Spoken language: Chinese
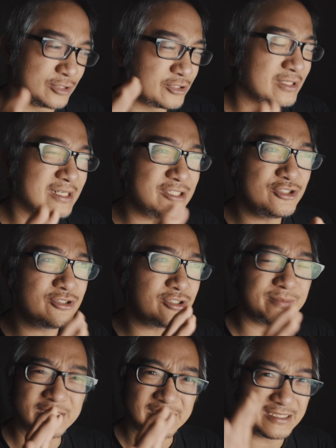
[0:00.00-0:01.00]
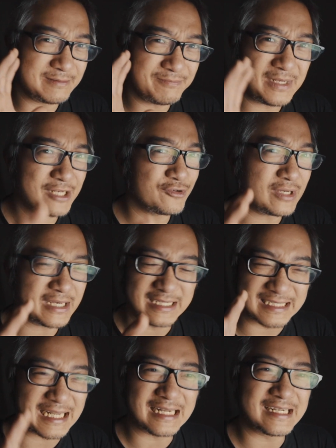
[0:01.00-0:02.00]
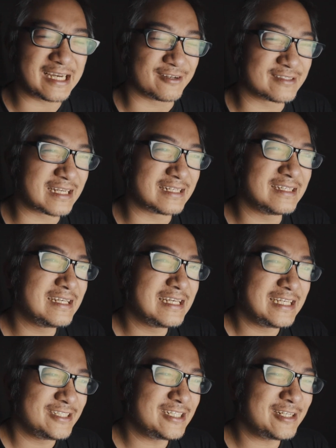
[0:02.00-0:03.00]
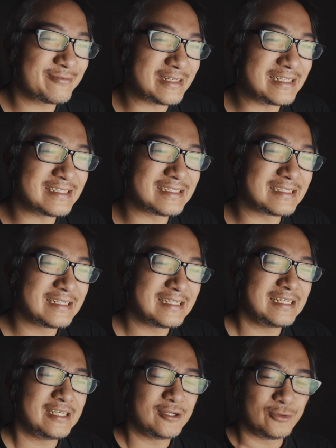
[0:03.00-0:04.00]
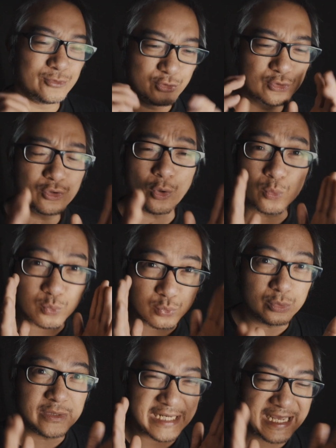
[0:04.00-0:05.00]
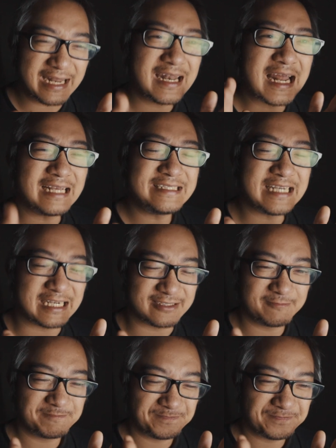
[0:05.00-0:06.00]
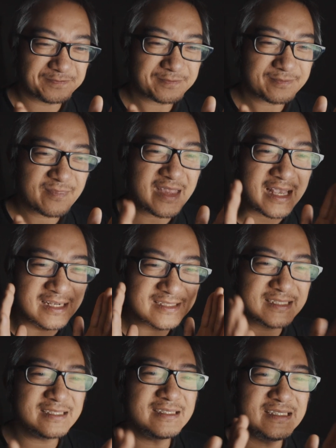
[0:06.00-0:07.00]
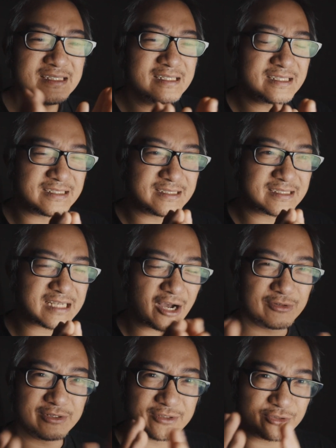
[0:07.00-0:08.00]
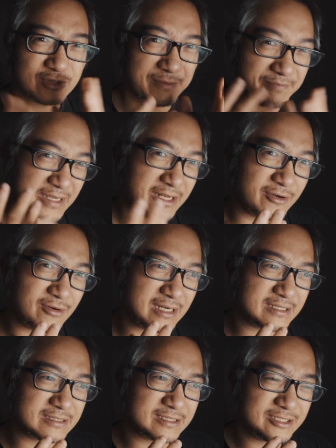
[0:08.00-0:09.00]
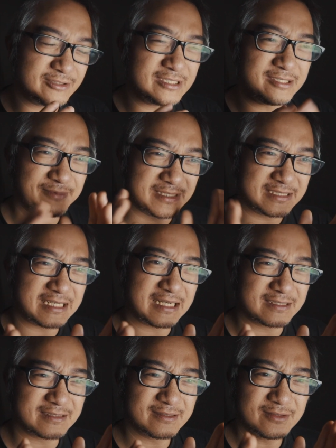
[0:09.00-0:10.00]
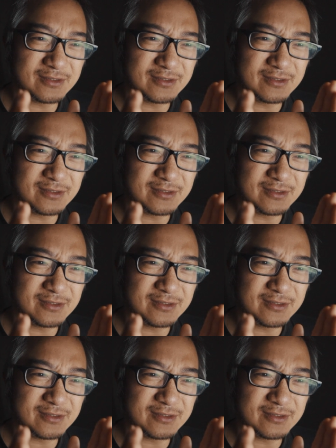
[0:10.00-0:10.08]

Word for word: 我觉得 YouTuber 面对很大的挑战，因为你发现如果五年来讲是一个潮流的转变的话，就基本上